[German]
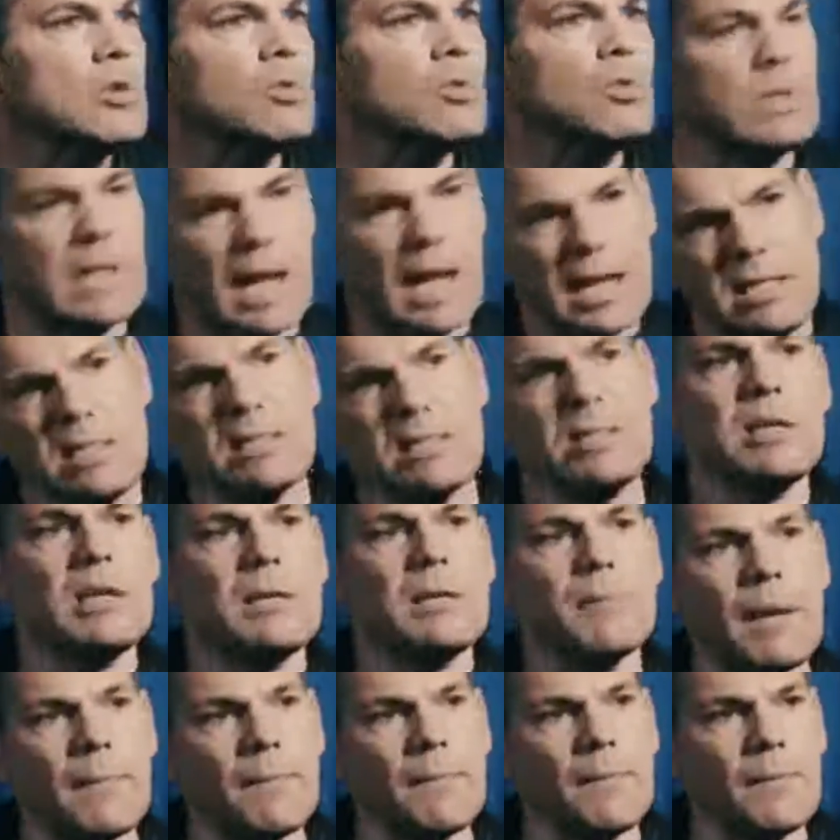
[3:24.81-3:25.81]
Du kannst
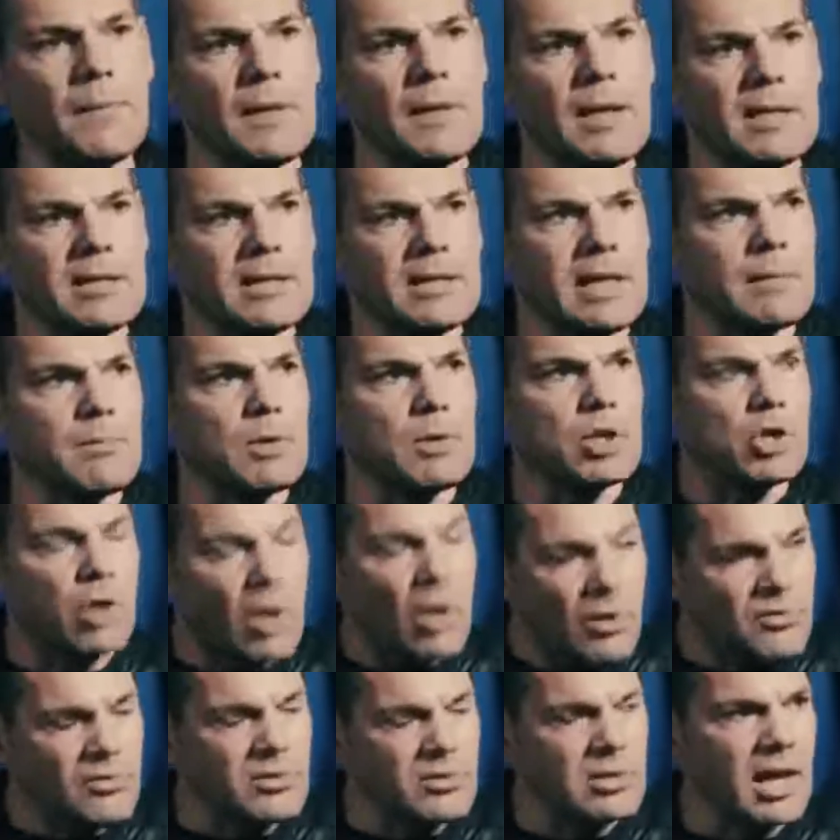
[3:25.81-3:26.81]
jemanden, der
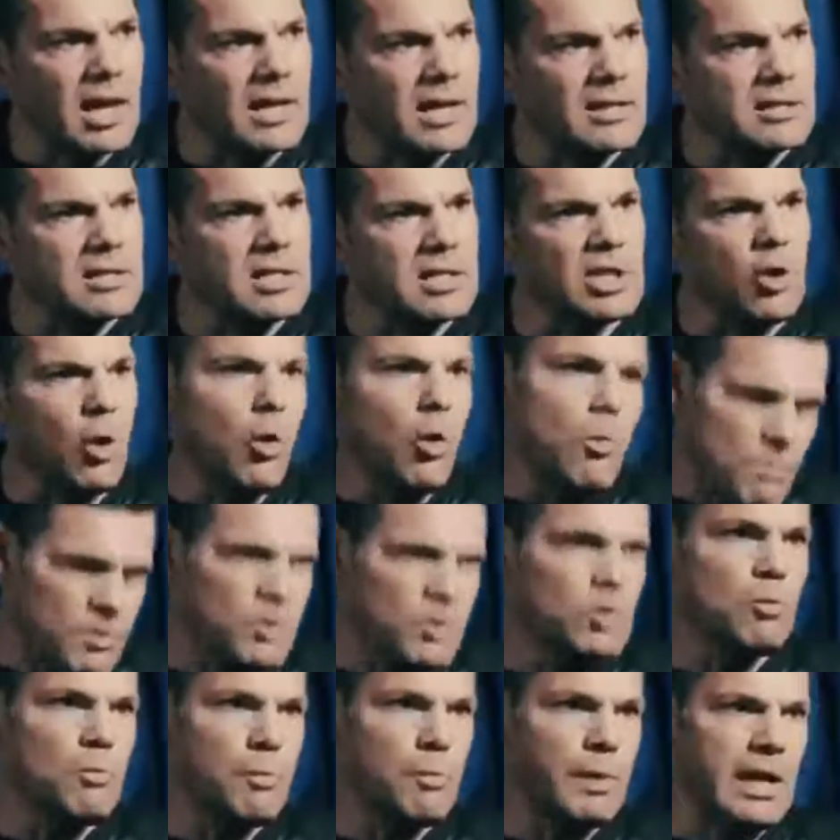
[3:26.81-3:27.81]
beschlossen hat, sich
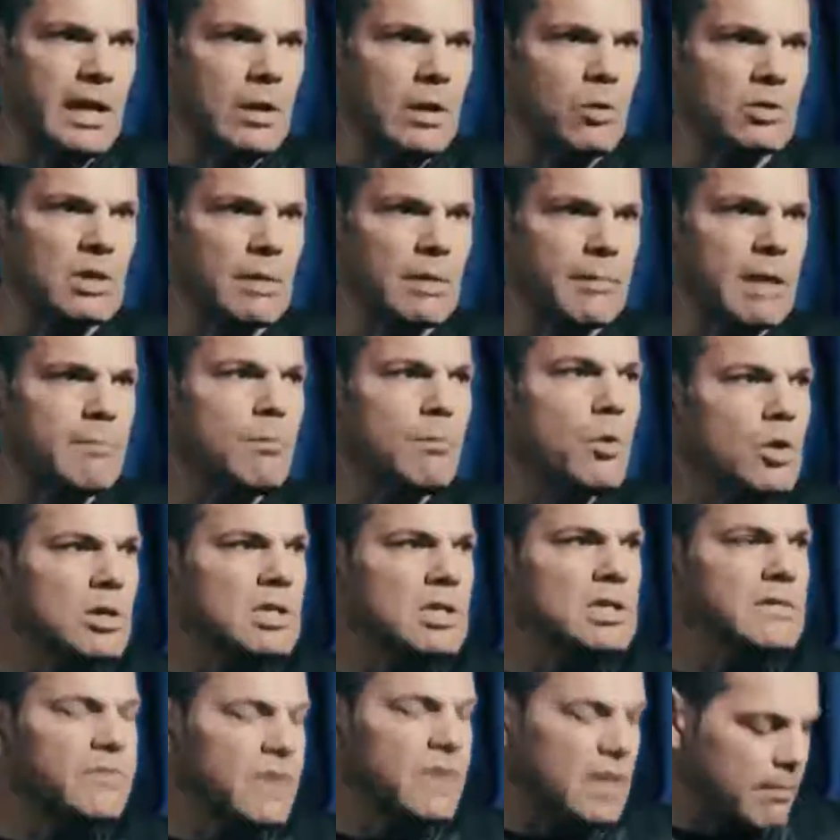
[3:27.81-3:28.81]
umzubringen und dabei
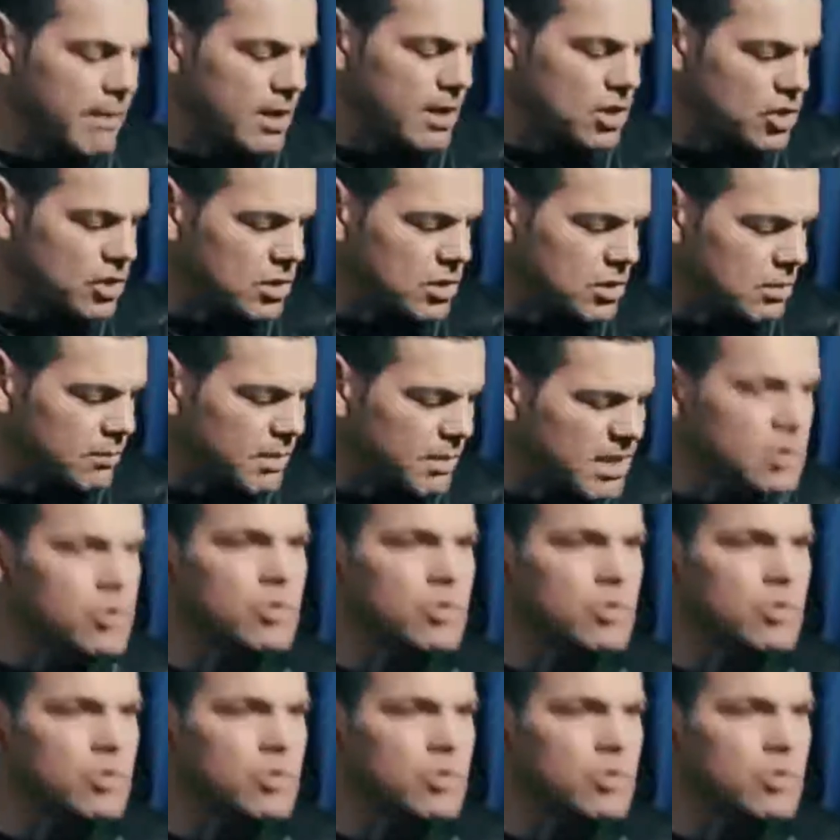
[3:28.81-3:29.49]
möglichst viele Menschen